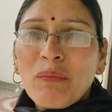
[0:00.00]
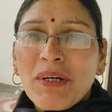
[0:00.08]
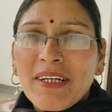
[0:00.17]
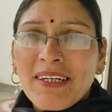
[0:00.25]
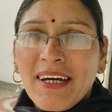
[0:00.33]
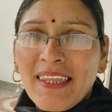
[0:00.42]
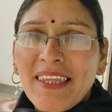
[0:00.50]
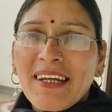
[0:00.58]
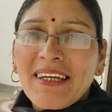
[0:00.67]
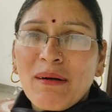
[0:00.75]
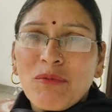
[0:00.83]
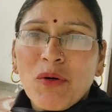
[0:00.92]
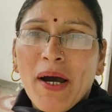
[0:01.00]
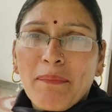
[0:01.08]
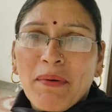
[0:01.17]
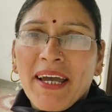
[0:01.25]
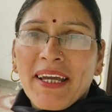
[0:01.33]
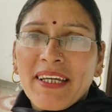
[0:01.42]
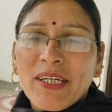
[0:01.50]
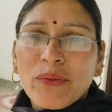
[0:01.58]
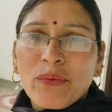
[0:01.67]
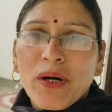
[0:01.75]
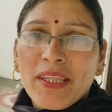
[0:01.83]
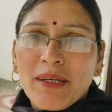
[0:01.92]
पर अंदर भी अब वो आ पाएंगे नहीं
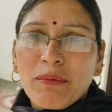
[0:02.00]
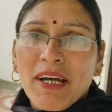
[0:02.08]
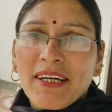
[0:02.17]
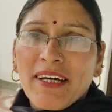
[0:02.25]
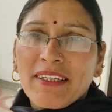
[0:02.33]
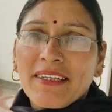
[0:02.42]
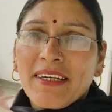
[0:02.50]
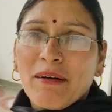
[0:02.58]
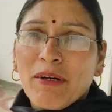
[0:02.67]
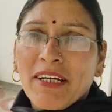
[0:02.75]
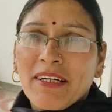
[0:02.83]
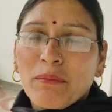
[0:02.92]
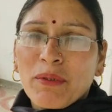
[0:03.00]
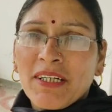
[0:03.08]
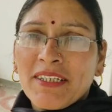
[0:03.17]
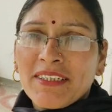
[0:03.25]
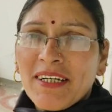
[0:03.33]
तो वो अंदर भी आ जाते थे हमारे घर में